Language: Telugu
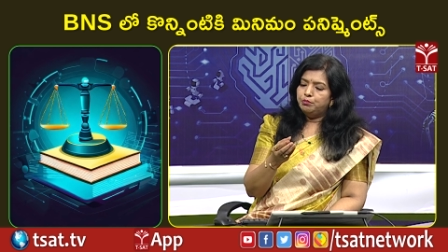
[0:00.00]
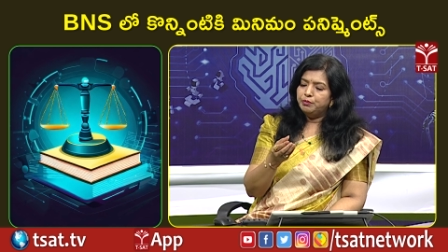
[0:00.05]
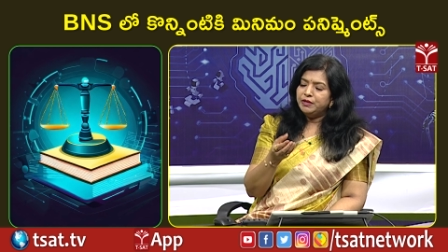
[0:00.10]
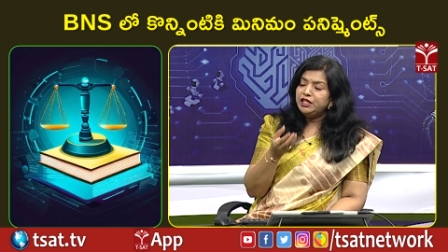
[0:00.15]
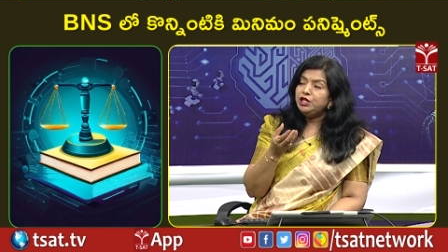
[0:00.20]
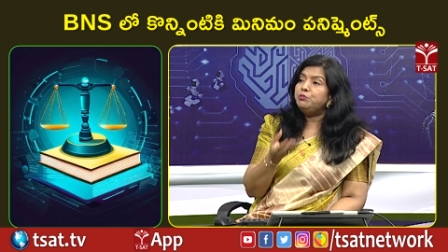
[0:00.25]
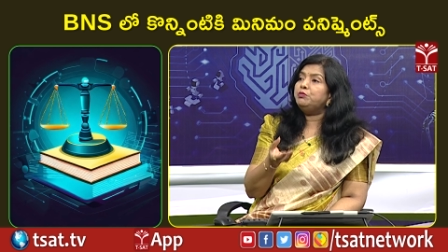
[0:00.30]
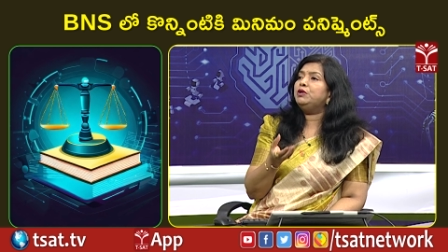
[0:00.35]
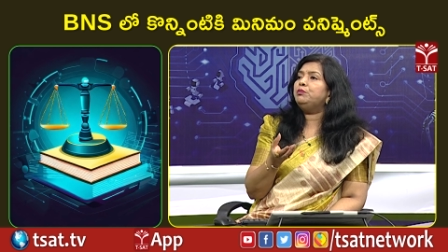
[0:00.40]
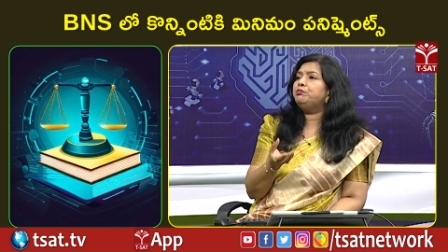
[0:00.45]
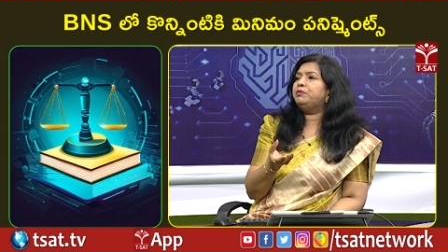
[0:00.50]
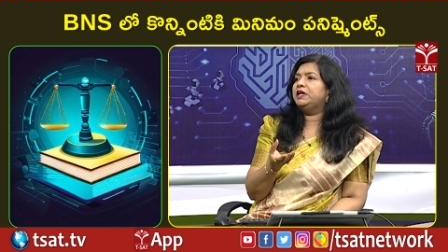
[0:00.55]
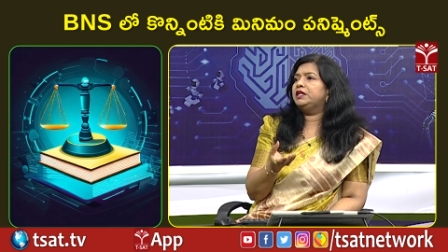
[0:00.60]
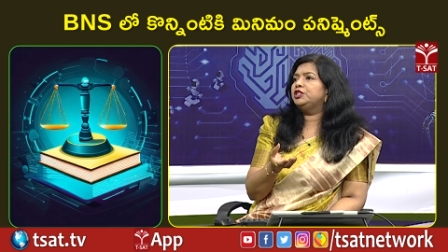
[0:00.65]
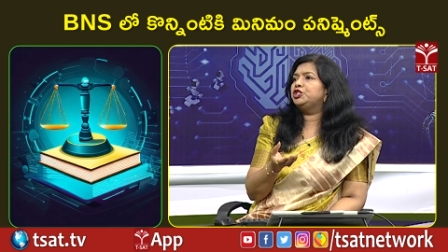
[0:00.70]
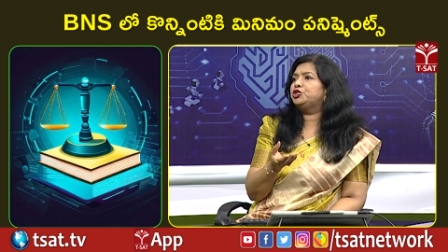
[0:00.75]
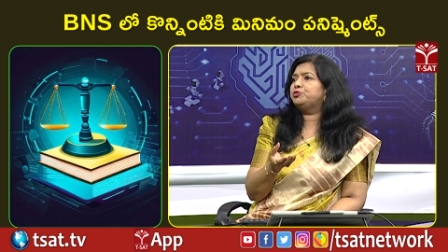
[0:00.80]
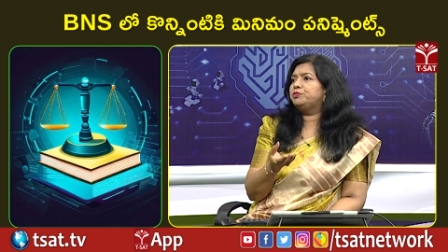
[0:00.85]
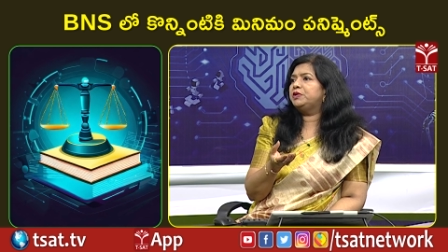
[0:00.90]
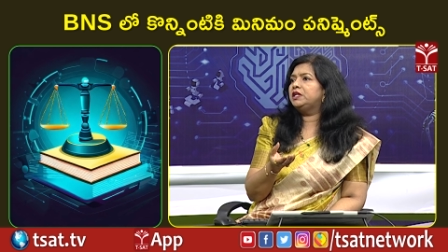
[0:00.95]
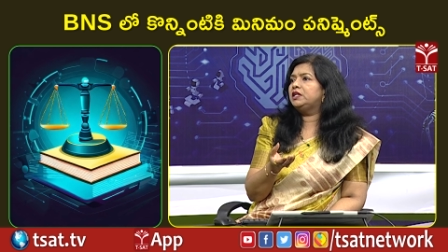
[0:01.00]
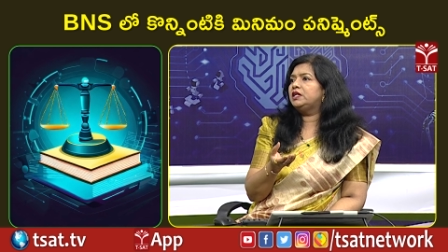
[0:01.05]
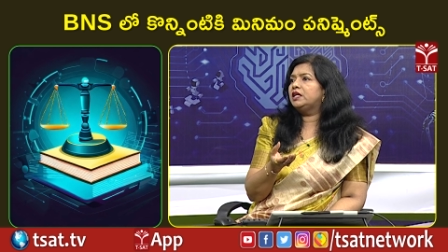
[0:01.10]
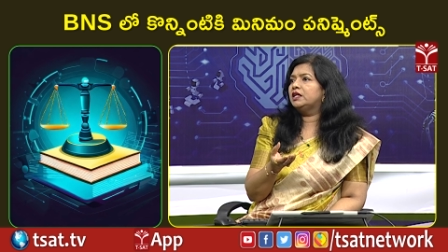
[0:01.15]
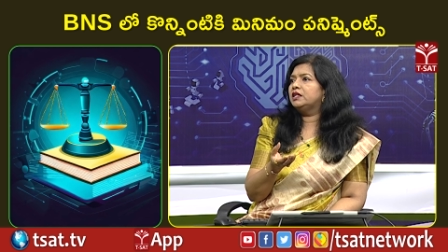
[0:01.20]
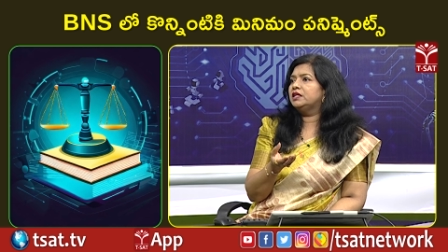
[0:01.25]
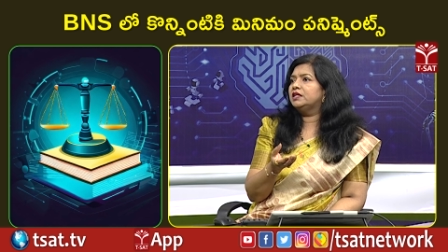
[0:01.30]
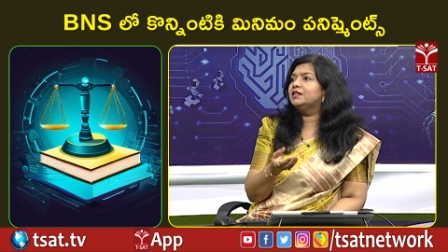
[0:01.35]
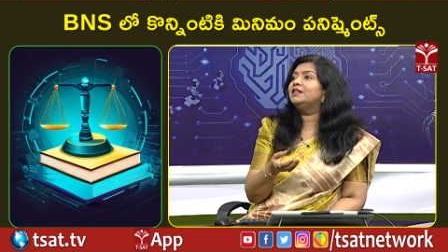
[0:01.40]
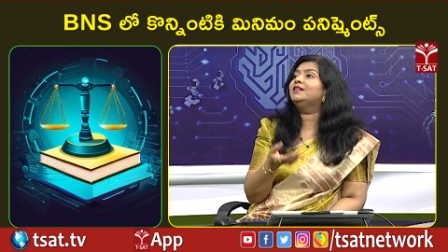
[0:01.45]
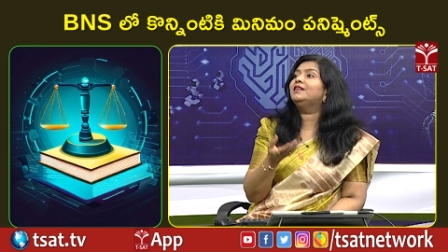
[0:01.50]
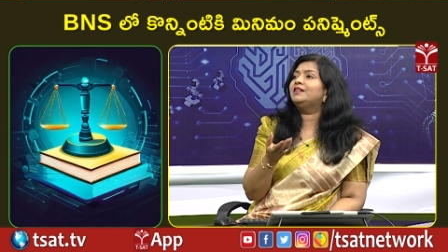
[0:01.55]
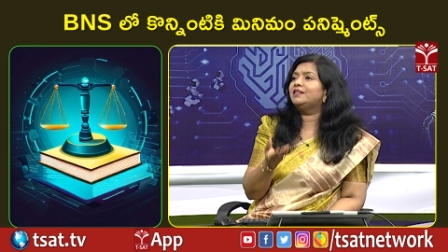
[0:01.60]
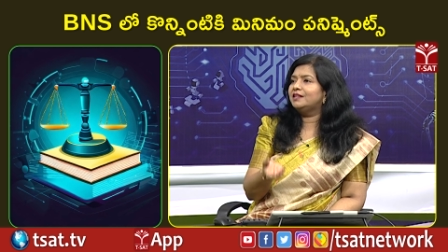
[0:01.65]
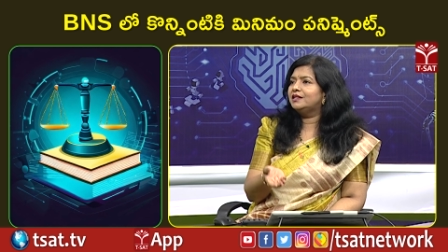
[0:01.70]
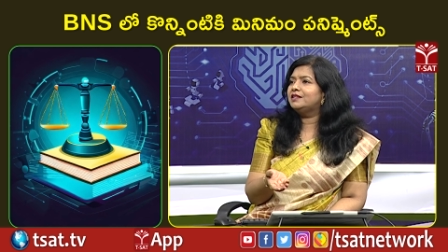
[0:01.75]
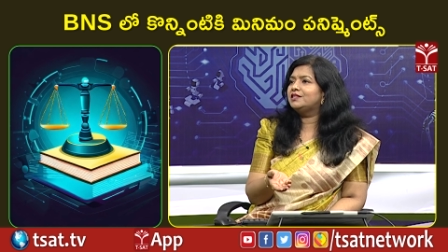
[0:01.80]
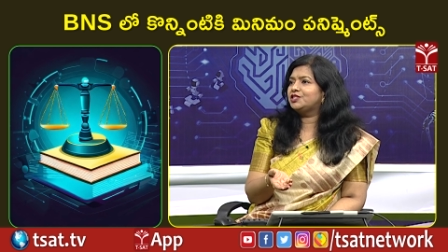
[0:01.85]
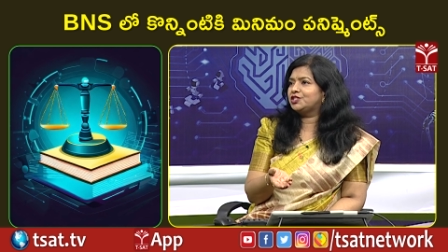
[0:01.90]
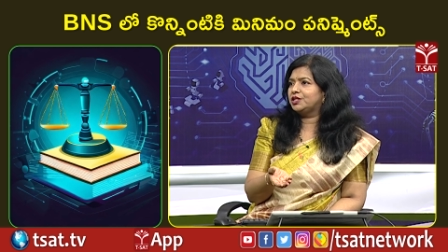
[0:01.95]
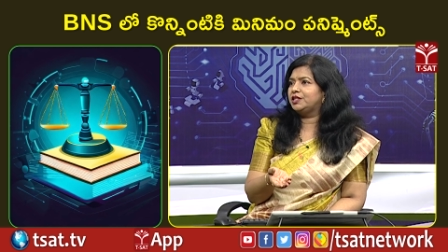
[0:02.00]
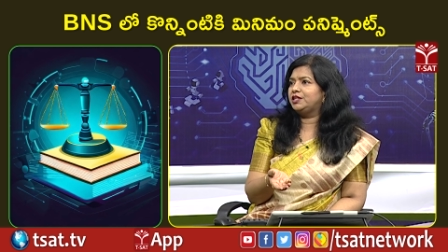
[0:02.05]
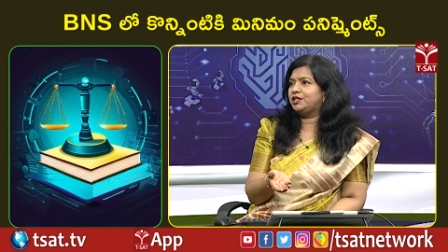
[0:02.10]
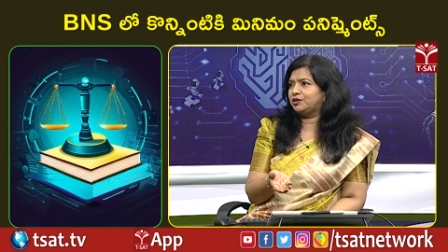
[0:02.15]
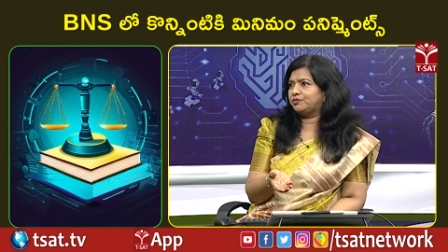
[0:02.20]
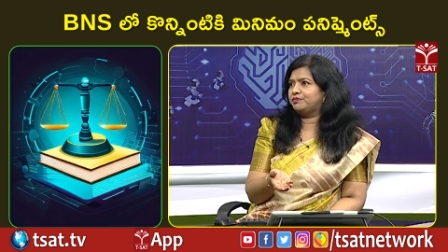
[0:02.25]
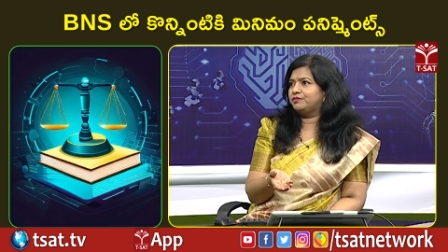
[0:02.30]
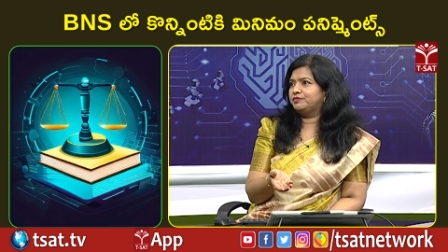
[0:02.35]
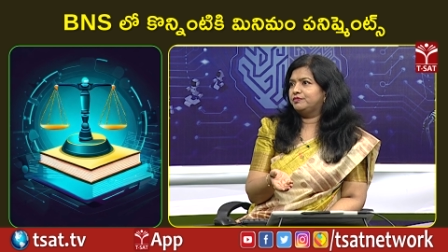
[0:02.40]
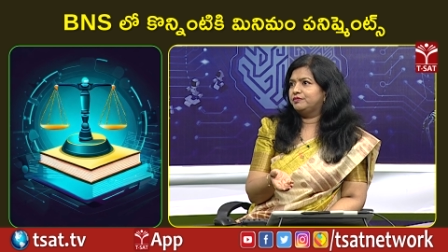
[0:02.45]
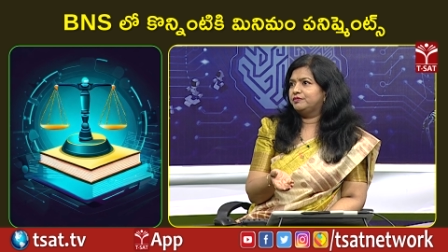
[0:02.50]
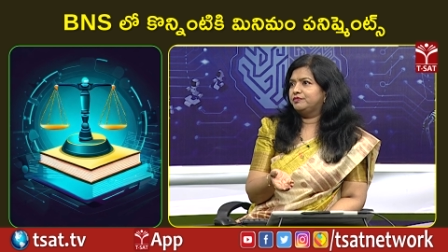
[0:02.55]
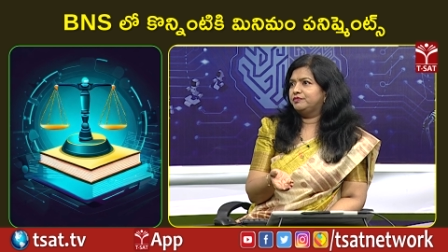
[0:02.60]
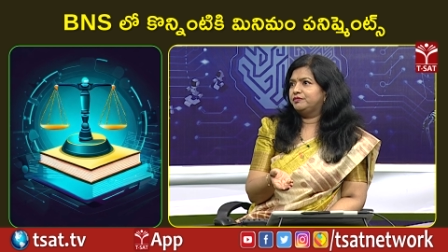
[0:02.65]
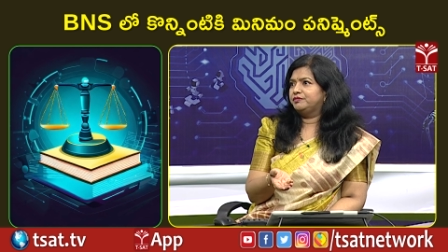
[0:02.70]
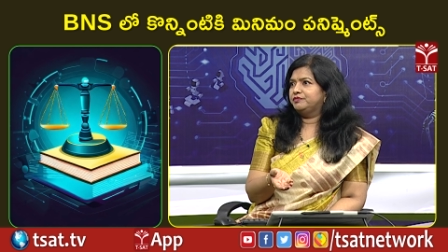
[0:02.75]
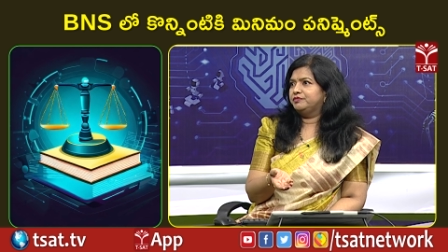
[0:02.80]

మినిమం పనిష్మెంట్ అనేది క్రియేట్ చేయటం అదే